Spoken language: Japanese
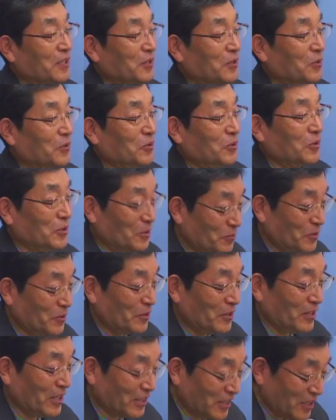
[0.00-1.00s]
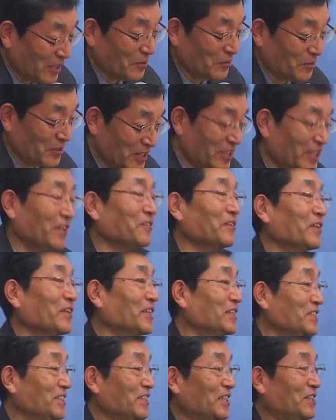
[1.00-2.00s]
取り組みと大体似たような感
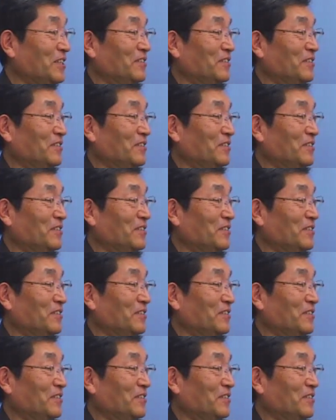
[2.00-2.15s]
じになります